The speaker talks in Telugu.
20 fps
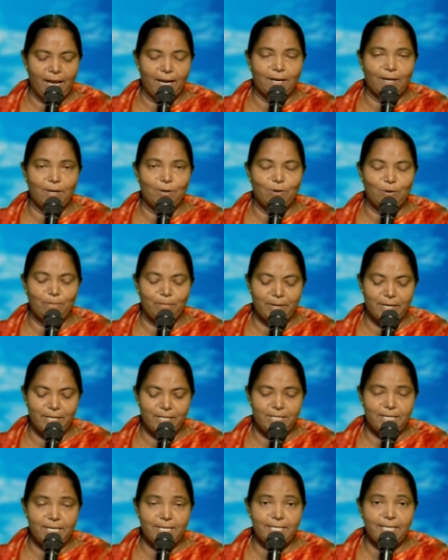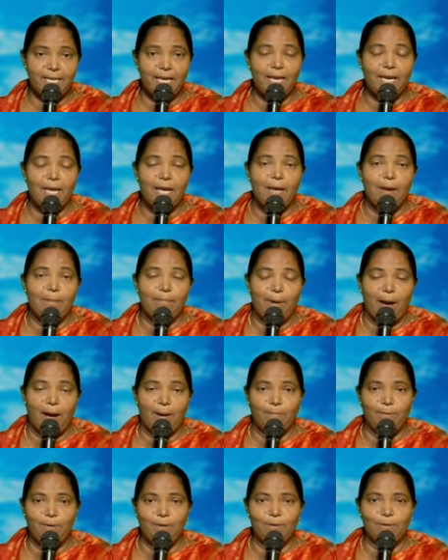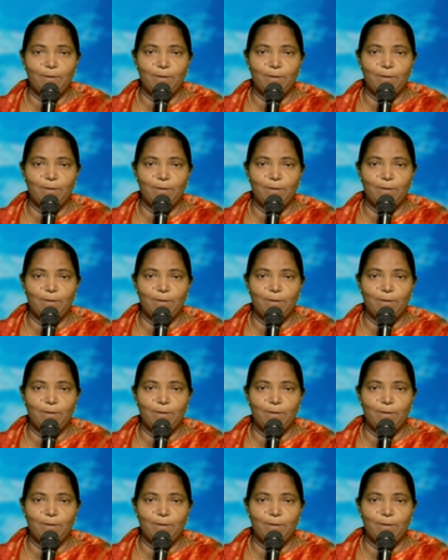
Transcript: అక్కడ గొమ్మరిచ్చేసి బాబు